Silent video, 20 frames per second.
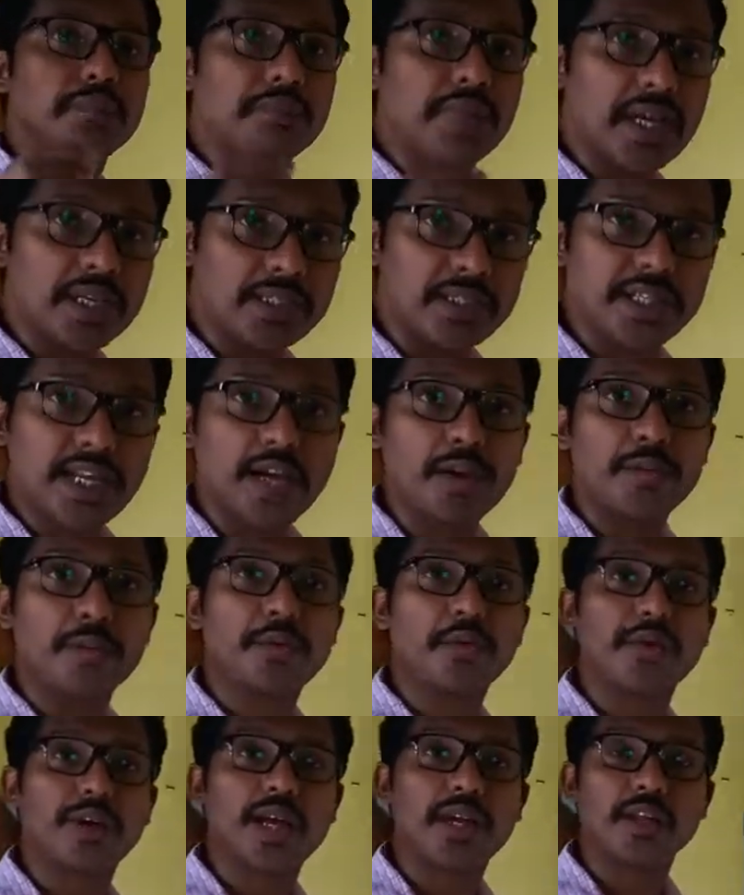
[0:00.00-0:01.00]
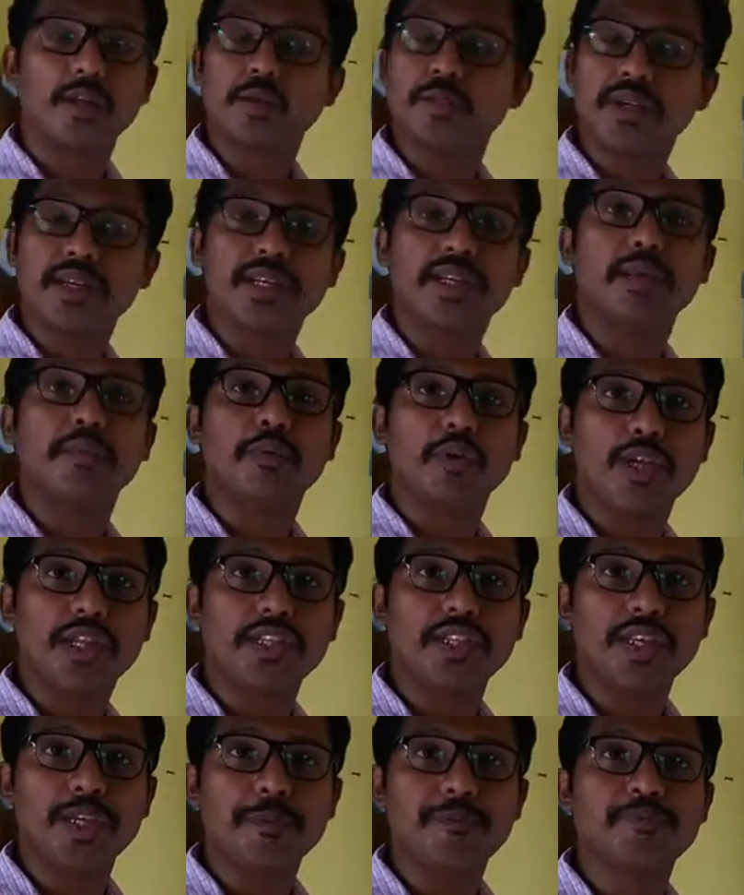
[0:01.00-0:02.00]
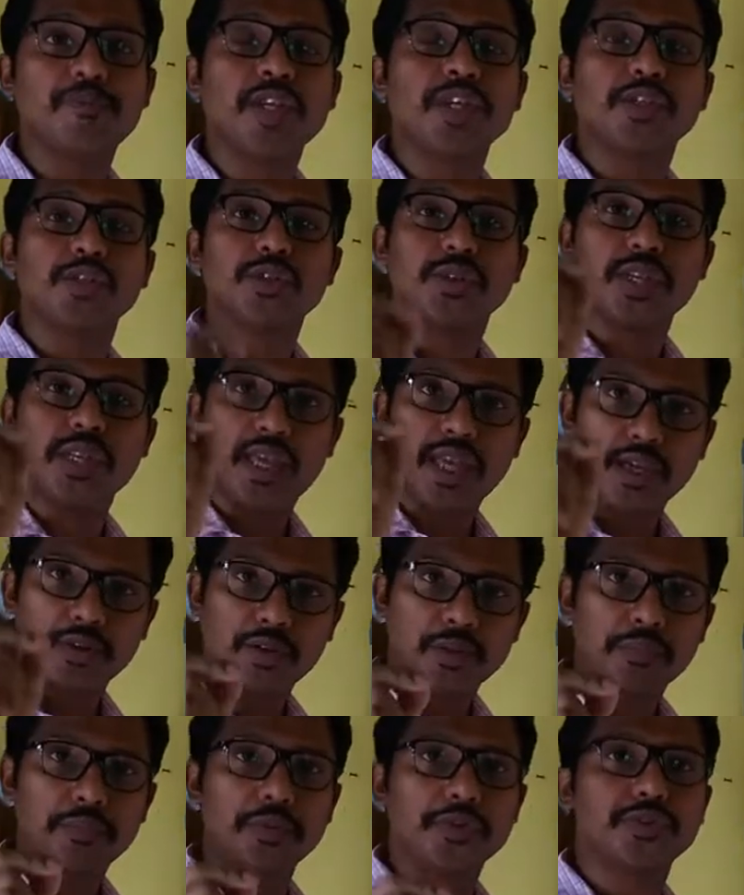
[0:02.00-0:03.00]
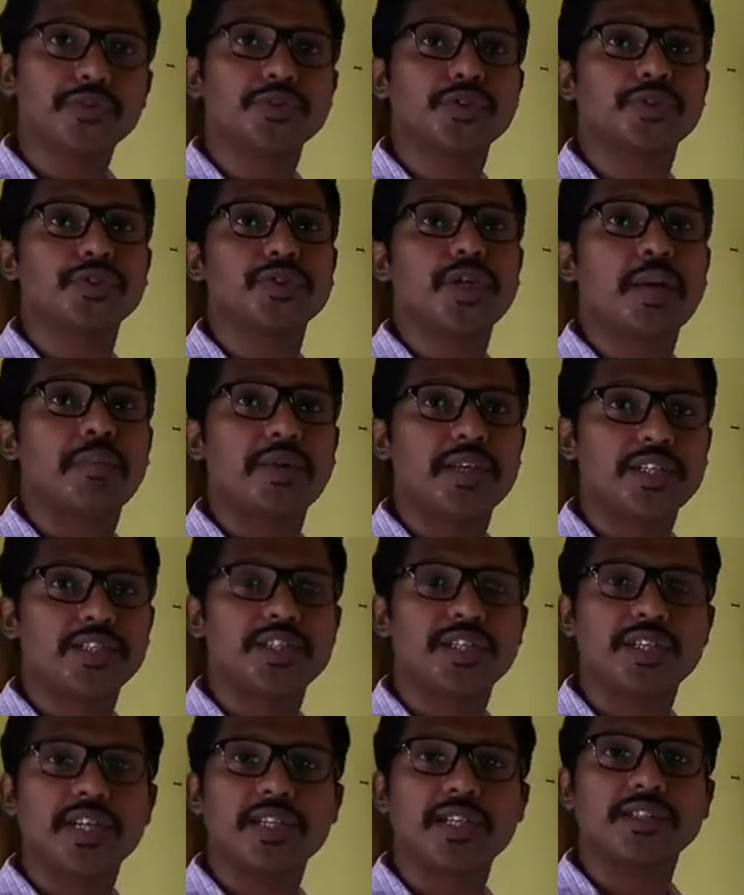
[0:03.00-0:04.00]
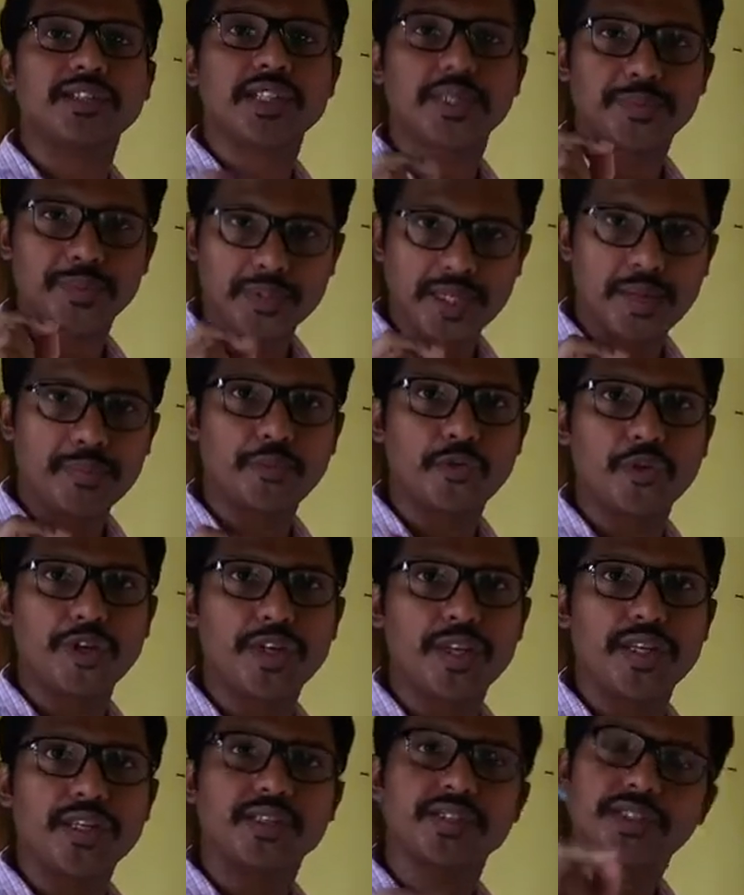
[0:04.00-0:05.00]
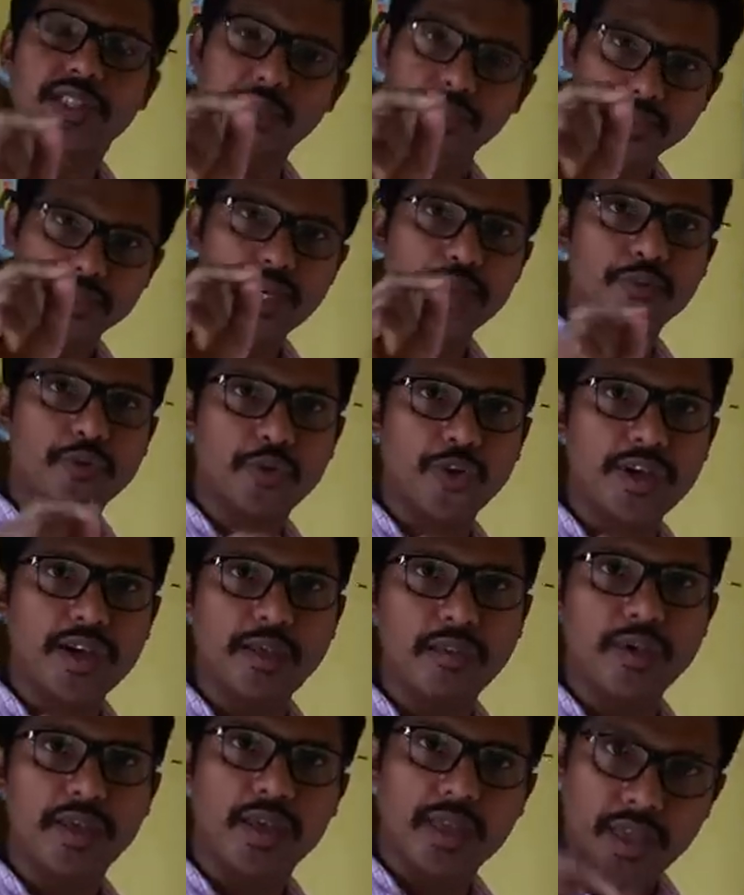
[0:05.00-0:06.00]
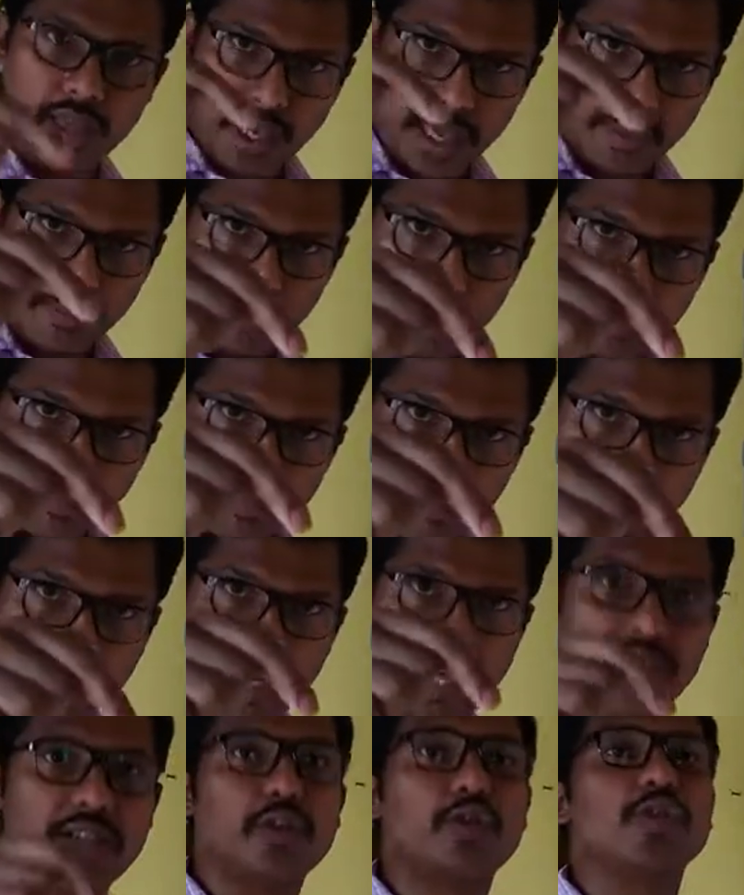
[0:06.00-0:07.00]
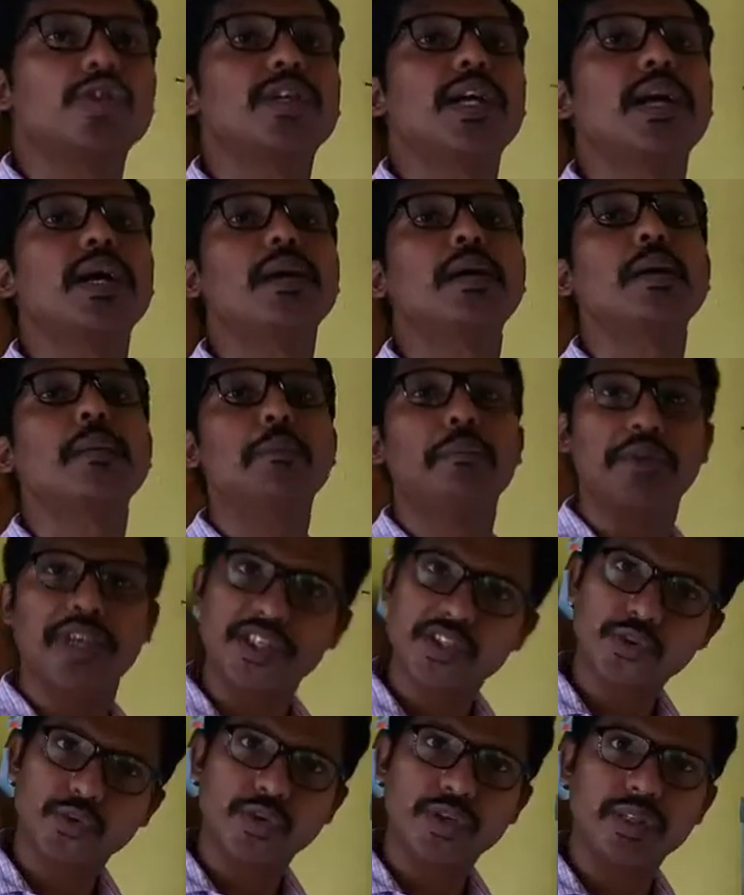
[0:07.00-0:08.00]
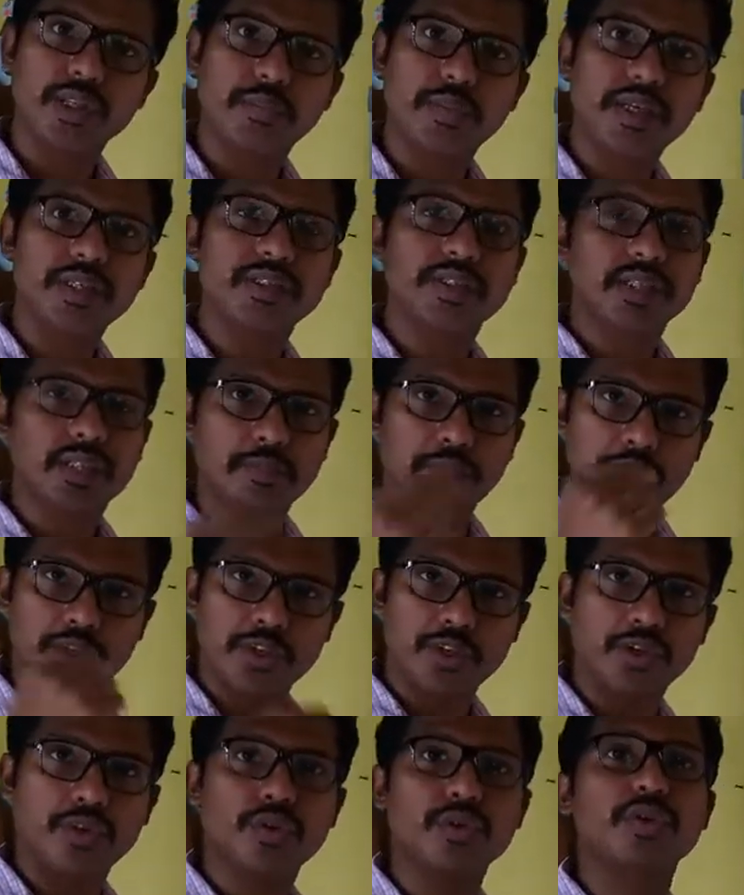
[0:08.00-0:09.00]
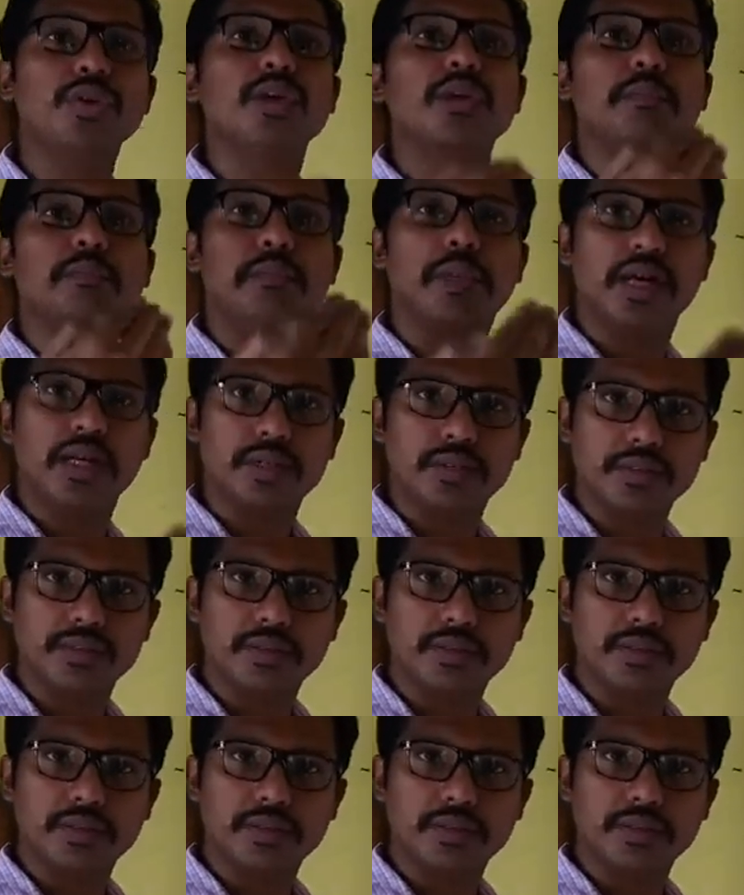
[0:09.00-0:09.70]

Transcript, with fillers: পাঠটি আরম্ভ করার আগে তোমাদেরকে বলে দিই যদি এখন পর্যন্ত যদি আমাদের চ্যানেলটা সাবস্ক্রাইব করে নিই সাবস্ক্রাইব করে নেবে এবং বেল আইকনটা প্রেস করে দেবে যাতে ভিডিও বা